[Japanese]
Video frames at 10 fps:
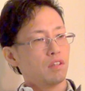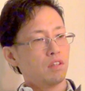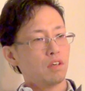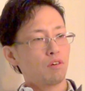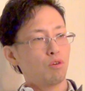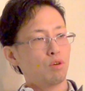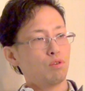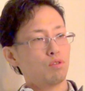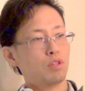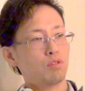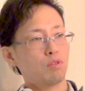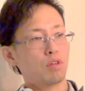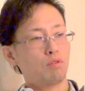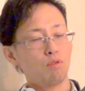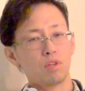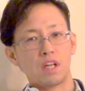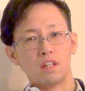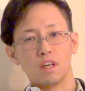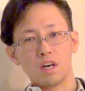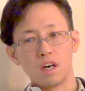でこういう事情でこうな
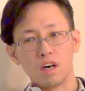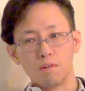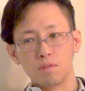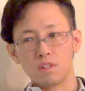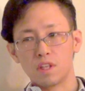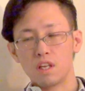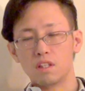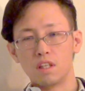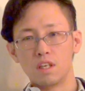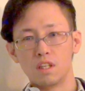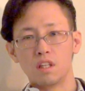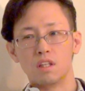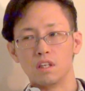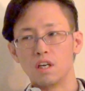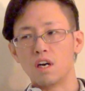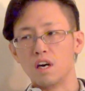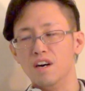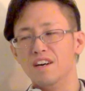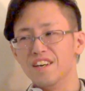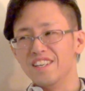んだが、僕探偵屋なんだ
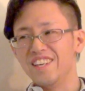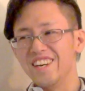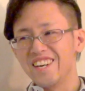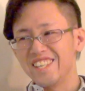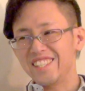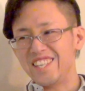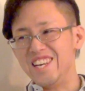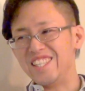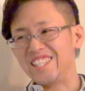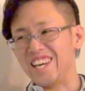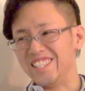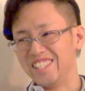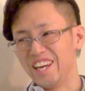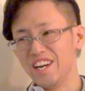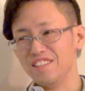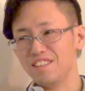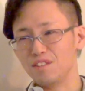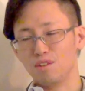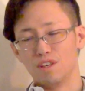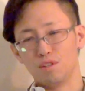が人生に悩んで
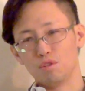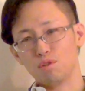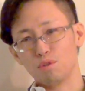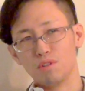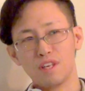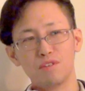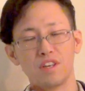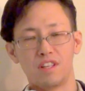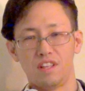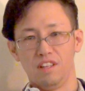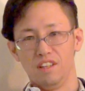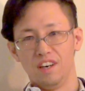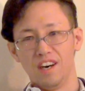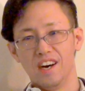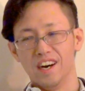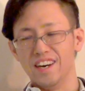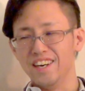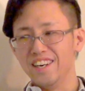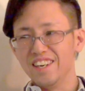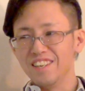る人からずっと相談を受けてたんだが、
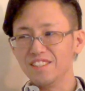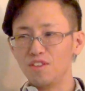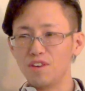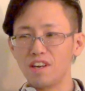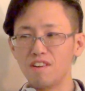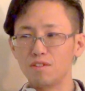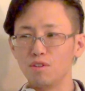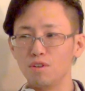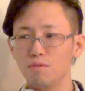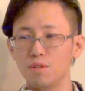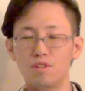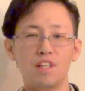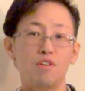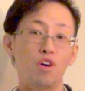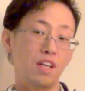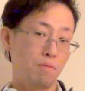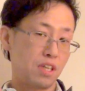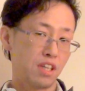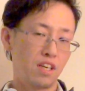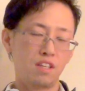それがそのもうすでにお金
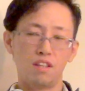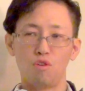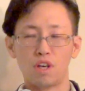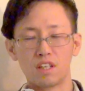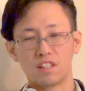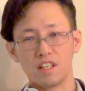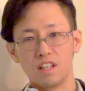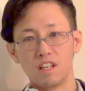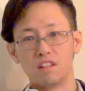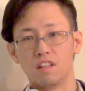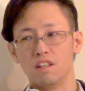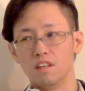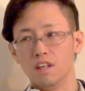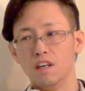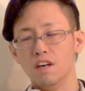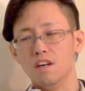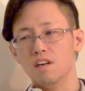も頂いててお客さんだったんだが、